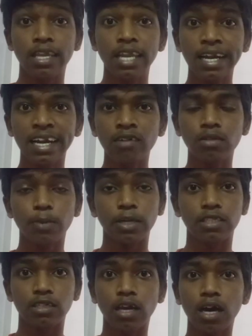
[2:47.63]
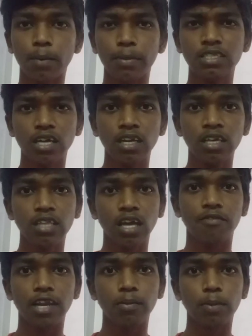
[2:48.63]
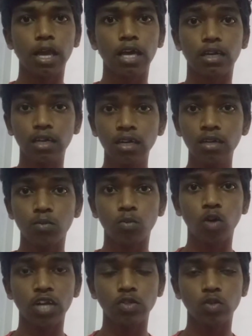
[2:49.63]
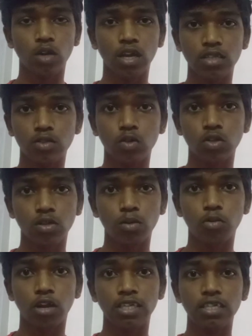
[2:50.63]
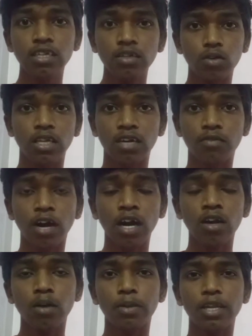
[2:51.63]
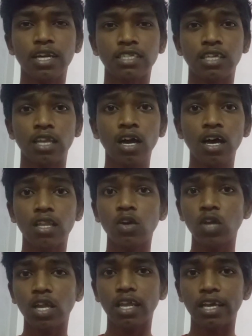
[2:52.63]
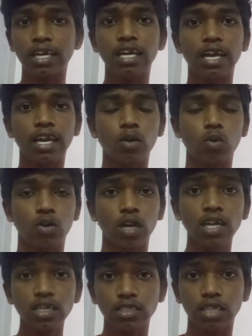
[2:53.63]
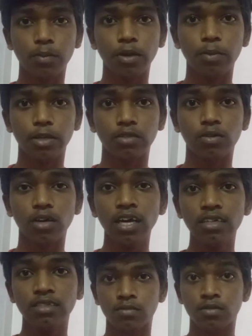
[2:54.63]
இல்லைன்னா வந்து பார்த்தீங்கன்னா அமேசான்லேயே இது அவைலபிளாக இருக்குது மூவாயிரத்தி தொள்ளாயிரத்தி தொண்ணூத்தொம்பது ரூபாய்க்கு நீங்கள் வாங்கணும் அப்படின்னு நினச்சிங்கன்னா அதனுடைய லிங்க்கு கீழே கொடுக்குறேன் செக் பண்ணி பார்த்துக்கோங்க